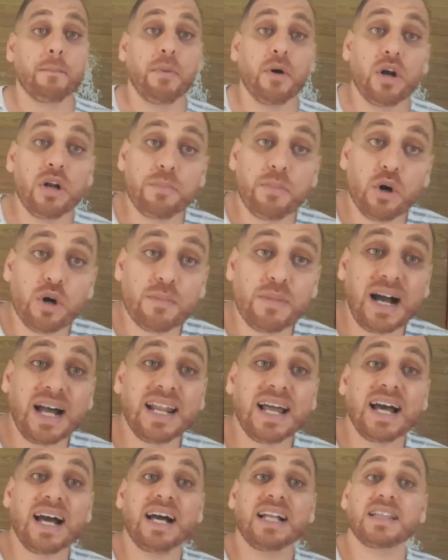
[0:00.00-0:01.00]
بول بوجبا
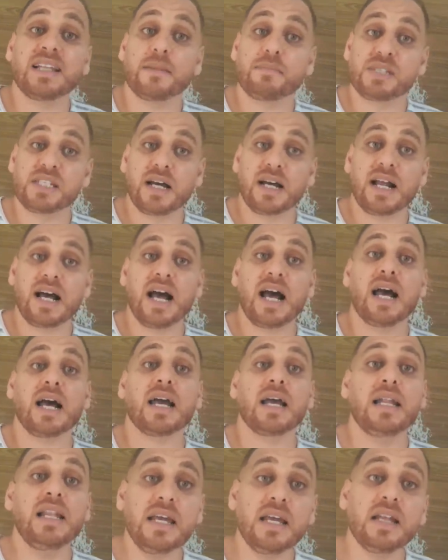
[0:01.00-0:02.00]
على خاطر بصراحه
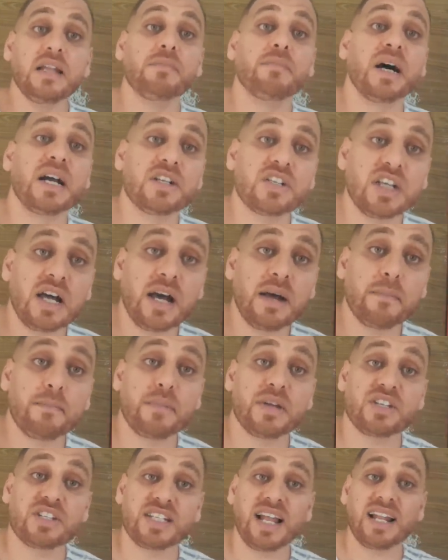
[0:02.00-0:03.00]
قليل برشا
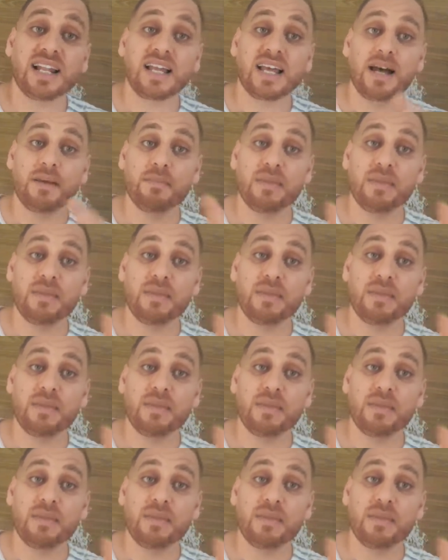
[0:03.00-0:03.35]
باش تلقى